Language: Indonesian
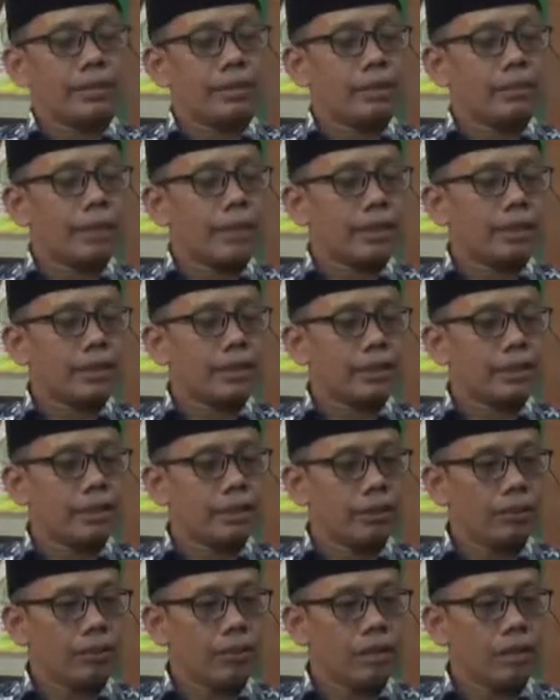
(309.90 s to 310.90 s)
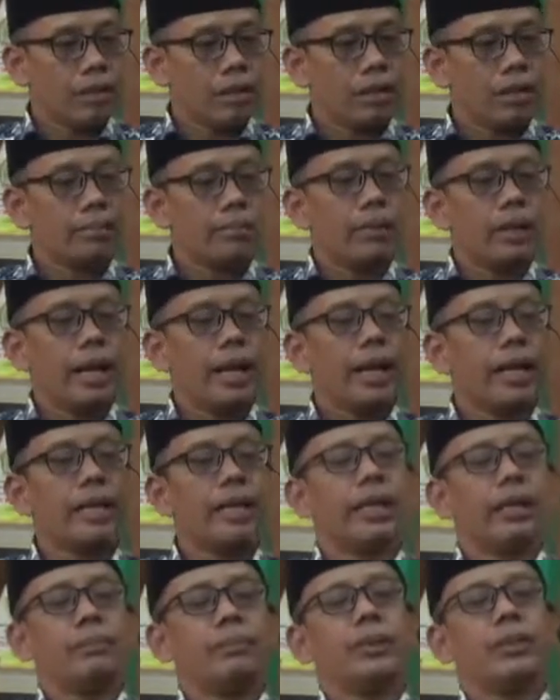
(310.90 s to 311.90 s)
Kecamatan Sewon
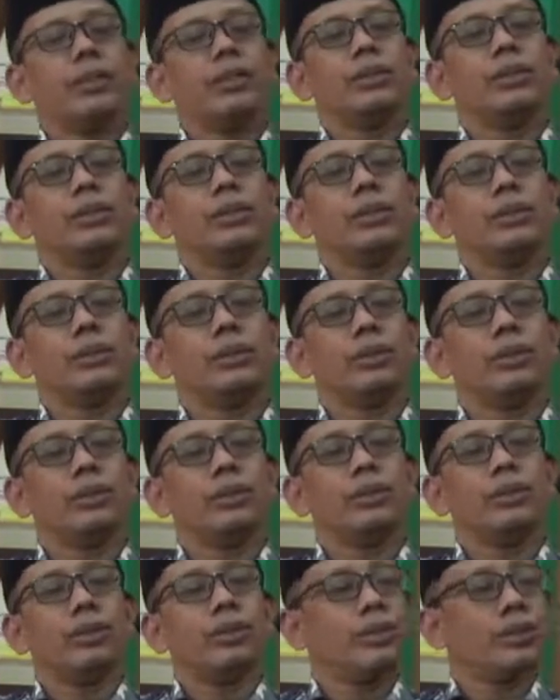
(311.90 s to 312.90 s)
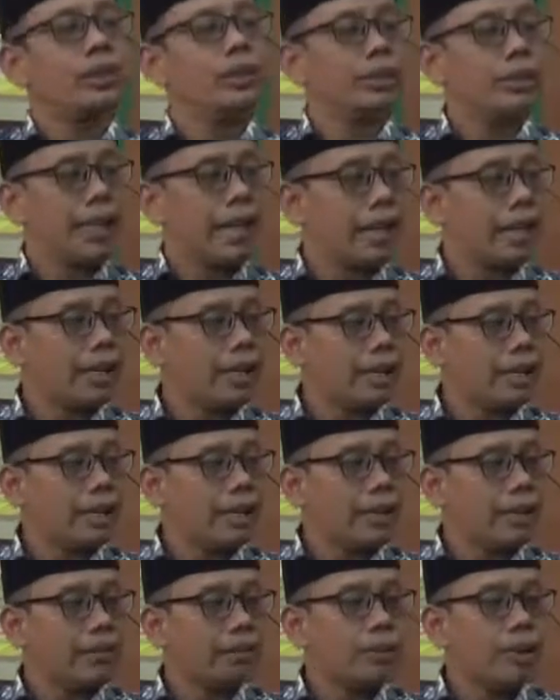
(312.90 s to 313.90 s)
baik penyuluh fungsional
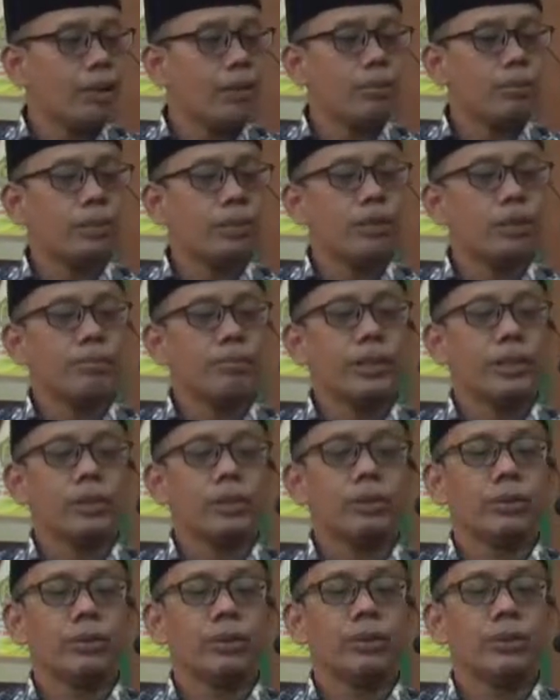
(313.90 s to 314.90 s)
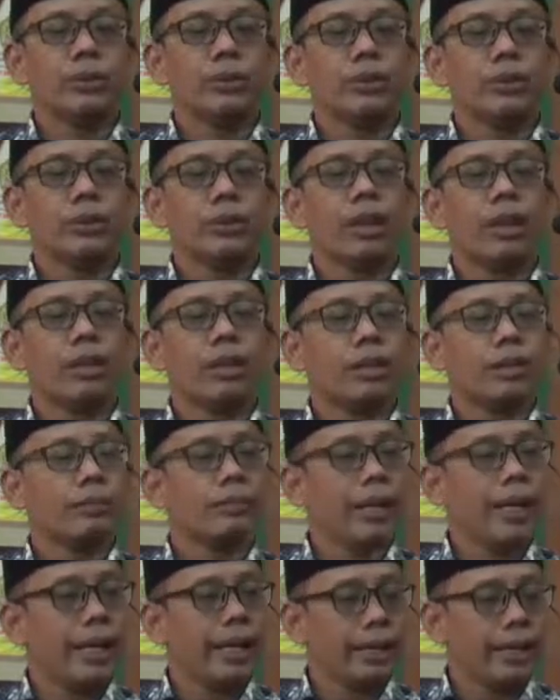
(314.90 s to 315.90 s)
maupun penyuluh non
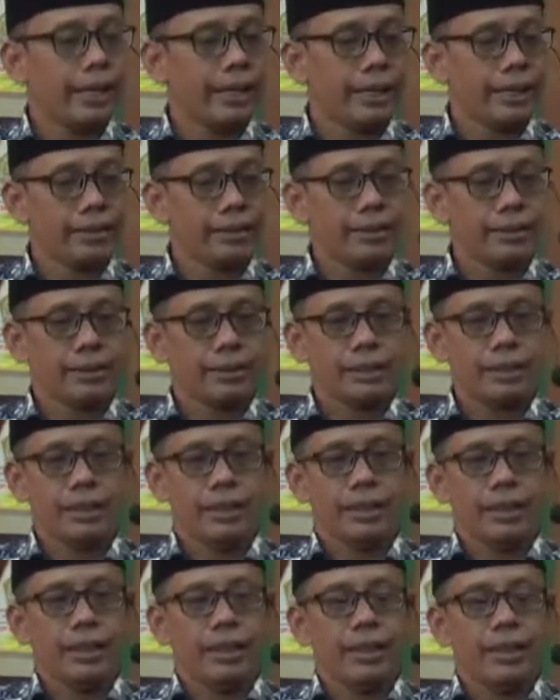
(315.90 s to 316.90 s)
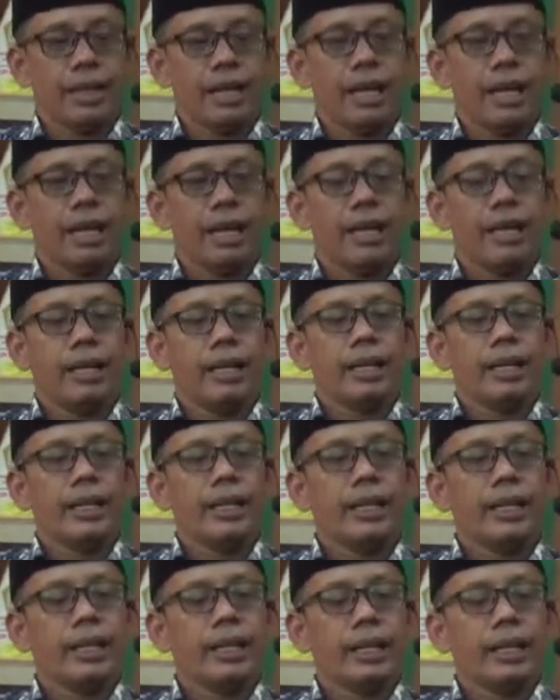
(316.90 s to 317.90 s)
PNS. Nah,
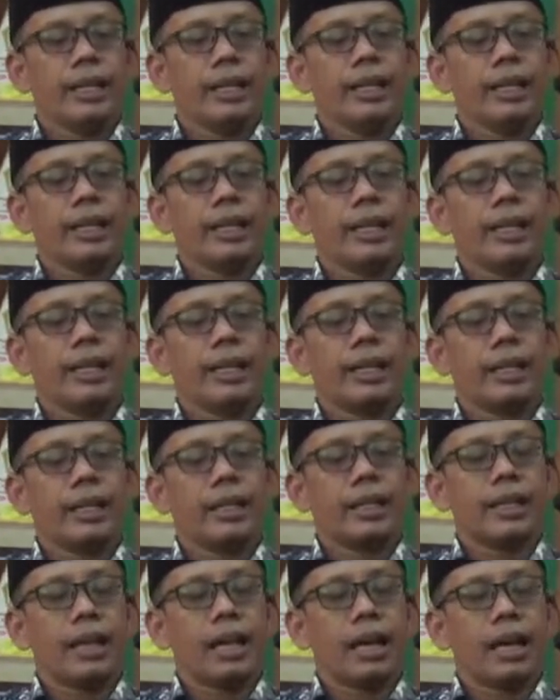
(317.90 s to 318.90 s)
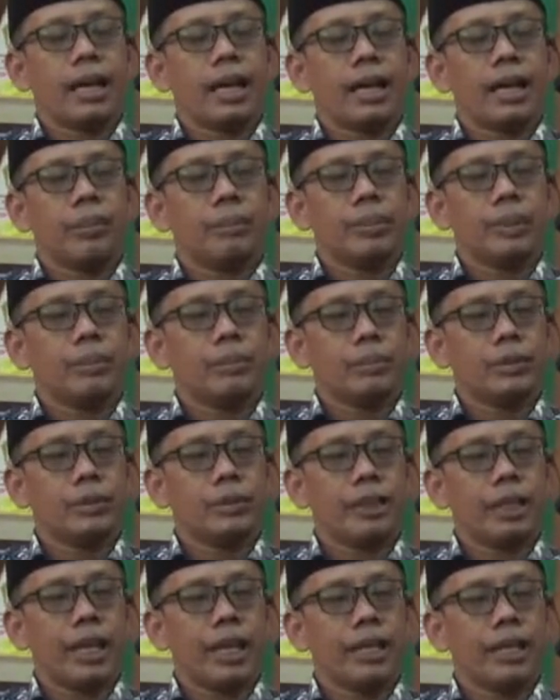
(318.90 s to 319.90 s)
ini kita
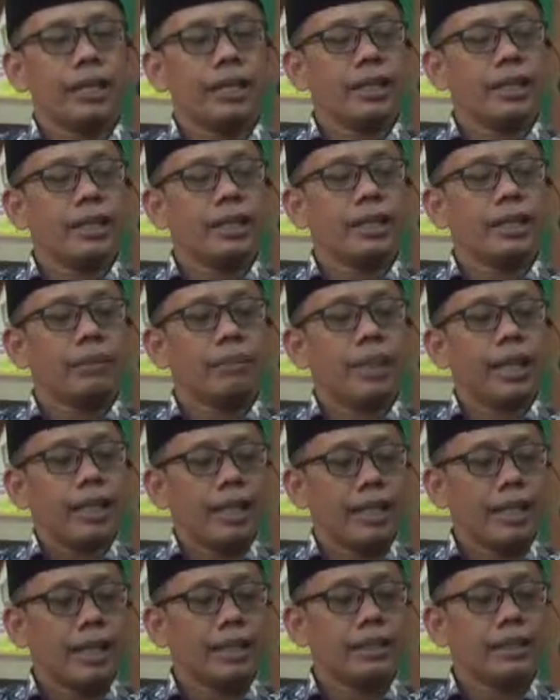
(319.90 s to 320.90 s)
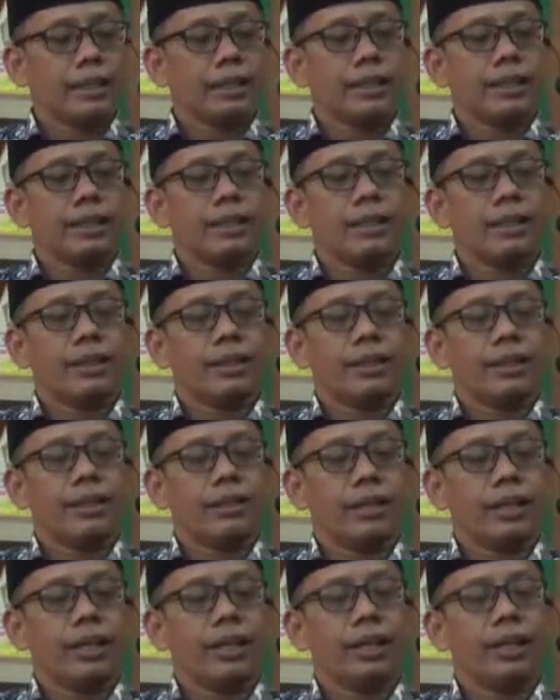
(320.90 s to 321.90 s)
mempunyai mandat
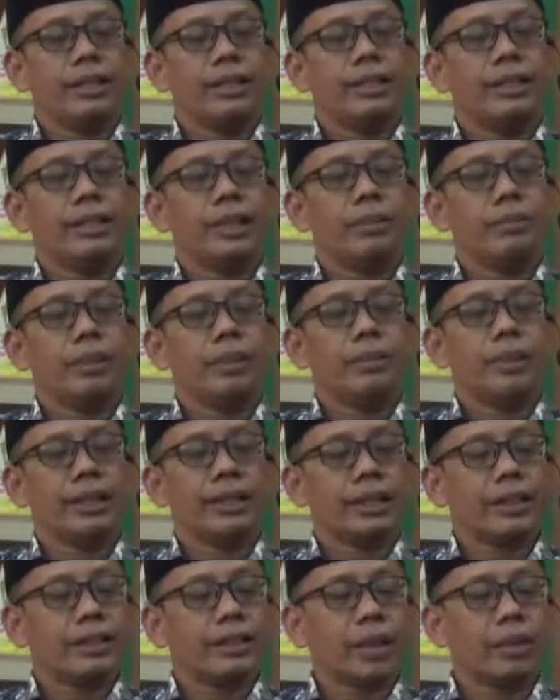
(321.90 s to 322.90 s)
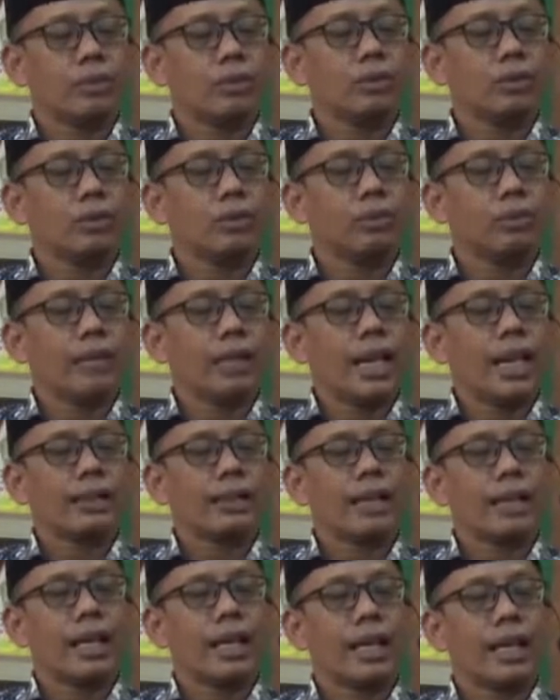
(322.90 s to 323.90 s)
oleh Dirjen Bimas Islam untuk
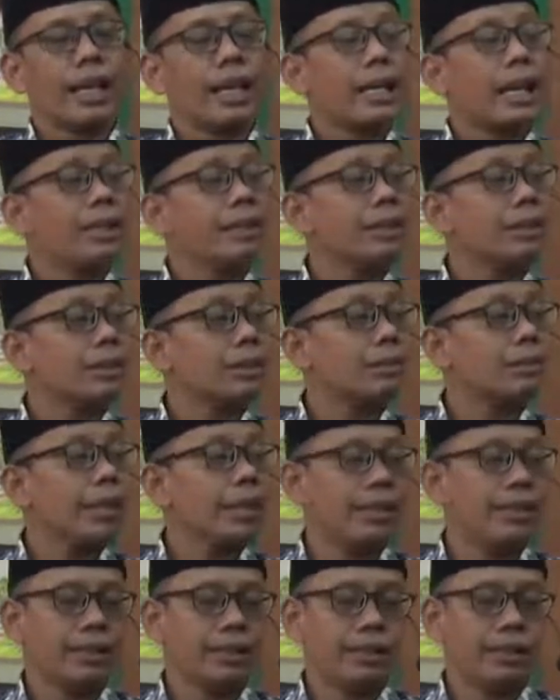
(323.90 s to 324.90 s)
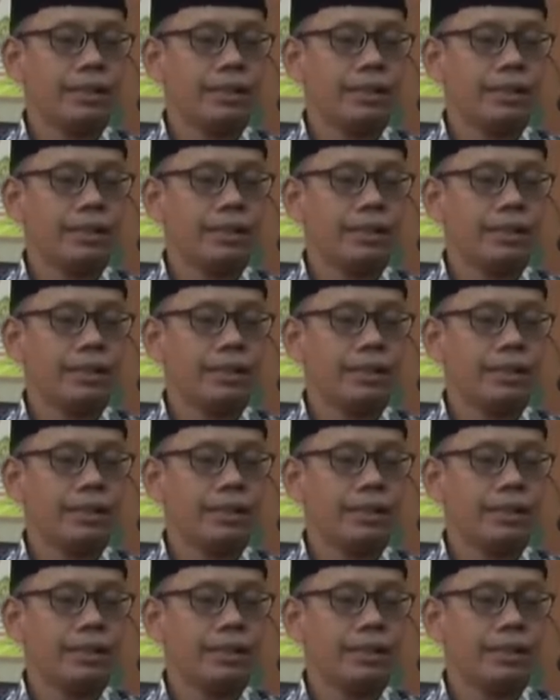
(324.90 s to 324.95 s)
melaksanakan asesmen